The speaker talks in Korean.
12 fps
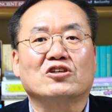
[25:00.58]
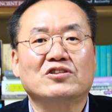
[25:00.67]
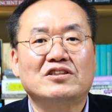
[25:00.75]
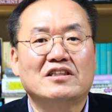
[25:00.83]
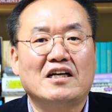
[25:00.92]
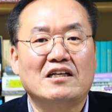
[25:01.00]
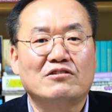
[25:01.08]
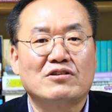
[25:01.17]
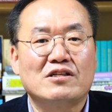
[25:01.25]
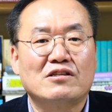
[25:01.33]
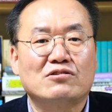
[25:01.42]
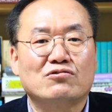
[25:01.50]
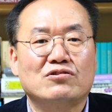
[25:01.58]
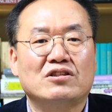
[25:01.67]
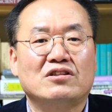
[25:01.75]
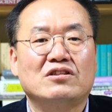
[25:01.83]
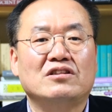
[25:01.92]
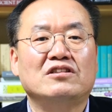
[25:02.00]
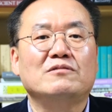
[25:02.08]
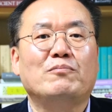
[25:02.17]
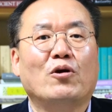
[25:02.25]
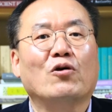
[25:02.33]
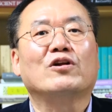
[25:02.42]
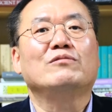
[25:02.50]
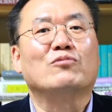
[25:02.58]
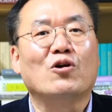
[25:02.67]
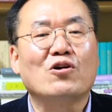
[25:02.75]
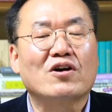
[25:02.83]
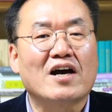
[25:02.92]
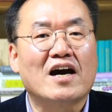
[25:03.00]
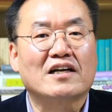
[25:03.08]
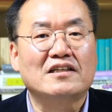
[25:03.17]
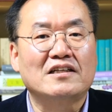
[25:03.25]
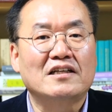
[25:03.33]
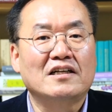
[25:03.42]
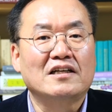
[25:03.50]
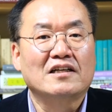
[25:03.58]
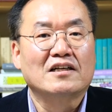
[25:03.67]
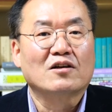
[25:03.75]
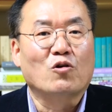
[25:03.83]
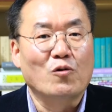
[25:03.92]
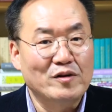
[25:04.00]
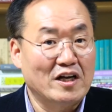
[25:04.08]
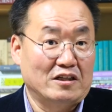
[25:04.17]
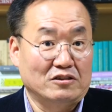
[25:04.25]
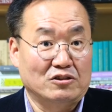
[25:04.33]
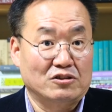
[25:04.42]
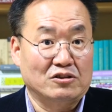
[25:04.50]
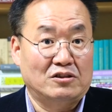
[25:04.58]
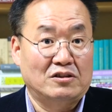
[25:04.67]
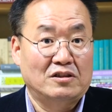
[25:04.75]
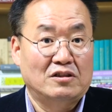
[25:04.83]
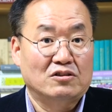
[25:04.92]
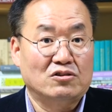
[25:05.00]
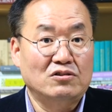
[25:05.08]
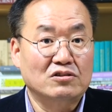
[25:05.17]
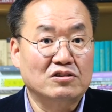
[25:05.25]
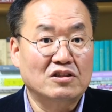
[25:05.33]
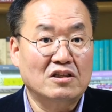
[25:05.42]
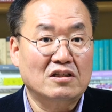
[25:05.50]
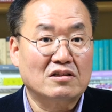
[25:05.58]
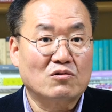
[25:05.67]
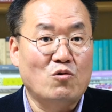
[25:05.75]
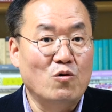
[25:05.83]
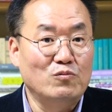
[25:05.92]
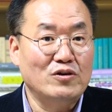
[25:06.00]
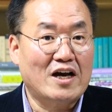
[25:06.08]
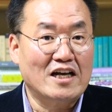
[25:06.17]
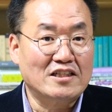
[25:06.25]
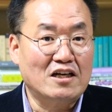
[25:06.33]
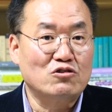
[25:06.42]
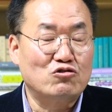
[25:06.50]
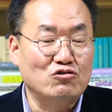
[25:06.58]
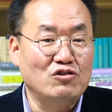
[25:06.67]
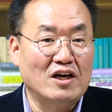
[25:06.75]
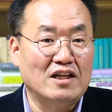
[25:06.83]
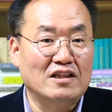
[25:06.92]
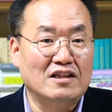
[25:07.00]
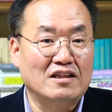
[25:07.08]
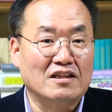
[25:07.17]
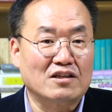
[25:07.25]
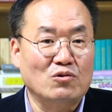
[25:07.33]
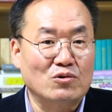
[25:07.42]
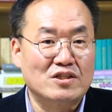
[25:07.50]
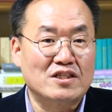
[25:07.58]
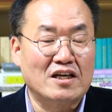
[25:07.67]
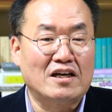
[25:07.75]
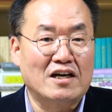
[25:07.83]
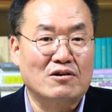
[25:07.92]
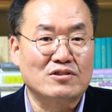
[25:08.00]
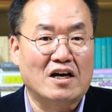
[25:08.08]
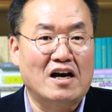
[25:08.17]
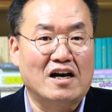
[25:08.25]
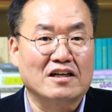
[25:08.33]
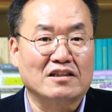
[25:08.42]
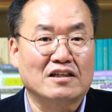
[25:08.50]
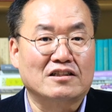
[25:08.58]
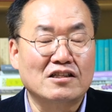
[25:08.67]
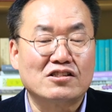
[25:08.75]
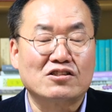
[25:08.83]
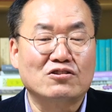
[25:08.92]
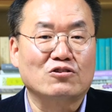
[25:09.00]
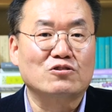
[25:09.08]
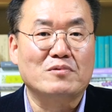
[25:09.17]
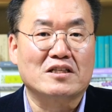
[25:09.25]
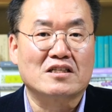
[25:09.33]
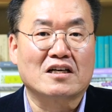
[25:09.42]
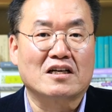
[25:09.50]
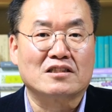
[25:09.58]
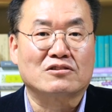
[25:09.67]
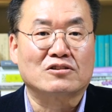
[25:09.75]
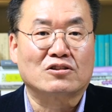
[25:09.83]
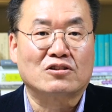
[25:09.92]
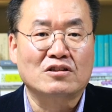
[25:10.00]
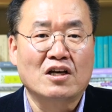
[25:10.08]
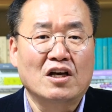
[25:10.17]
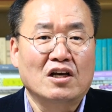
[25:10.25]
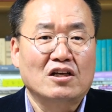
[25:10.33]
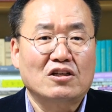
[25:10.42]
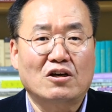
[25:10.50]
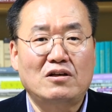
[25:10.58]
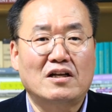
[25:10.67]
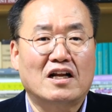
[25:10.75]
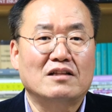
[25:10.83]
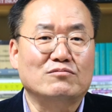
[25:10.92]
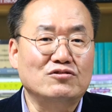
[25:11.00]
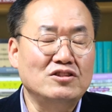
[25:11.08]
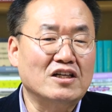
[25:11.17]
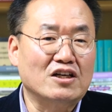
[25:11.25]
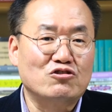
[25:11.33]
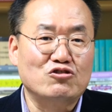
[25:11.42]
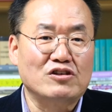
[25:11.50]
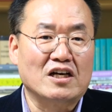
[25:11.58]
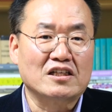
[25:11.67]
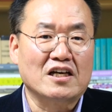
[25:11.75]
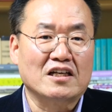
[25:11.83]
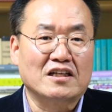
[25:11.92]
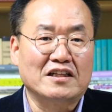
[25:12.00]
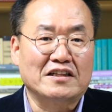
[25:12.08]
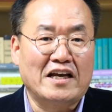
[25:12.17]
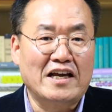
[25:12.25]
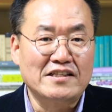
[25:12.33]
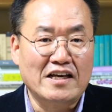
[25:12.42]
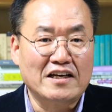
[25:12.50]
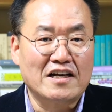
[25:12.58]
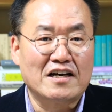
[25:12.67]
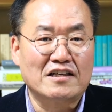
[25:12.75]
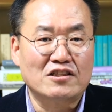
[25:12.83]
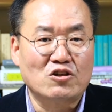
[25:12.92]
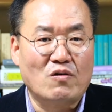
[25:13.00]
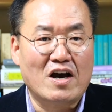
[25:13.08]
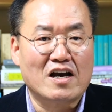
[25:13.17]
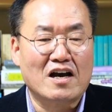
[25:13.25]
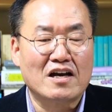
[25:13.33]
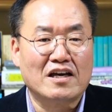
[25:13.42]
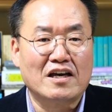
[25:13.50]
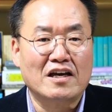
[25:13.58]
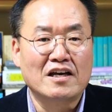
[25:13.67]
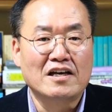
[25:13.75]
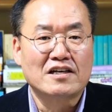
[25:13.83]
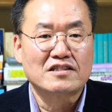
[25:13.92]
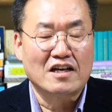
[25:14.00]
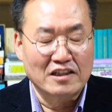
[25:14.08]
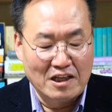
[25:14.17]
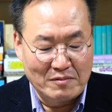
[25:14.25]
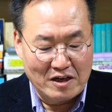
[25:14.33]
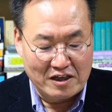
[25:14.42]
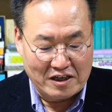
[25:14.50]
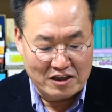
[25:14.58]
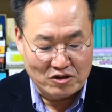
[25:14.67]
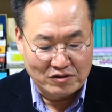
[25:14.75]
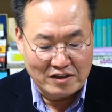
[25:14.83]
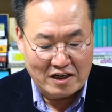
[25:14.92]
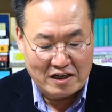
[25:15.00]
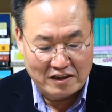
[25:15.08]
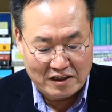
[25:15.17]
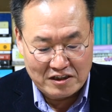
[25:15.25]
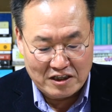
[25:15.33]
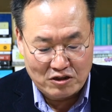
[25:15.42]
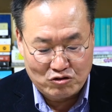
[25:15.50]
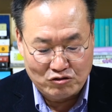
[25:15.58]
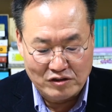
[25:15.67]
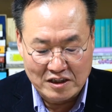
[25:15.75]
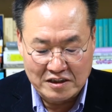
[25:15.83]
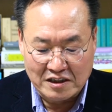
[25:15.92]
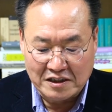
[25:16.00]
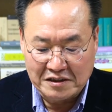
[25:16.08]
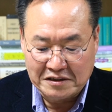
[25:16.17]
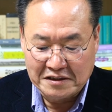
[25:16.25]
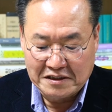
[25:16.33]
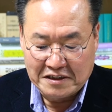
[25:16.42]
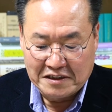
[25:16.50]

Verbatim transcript: 전달될 수 있는 표현은 뭘까를 고민하는 거죠. 저는 그게 공부의 가장 중요한 요체라고 생각하는데 글 쓰는 것도 마찬가지고요. 어떤 현란한 문장이 중요한 게 아니라 내 생각을 정확하게 상대방에게 전달하는 게 제일 중요하잖아요.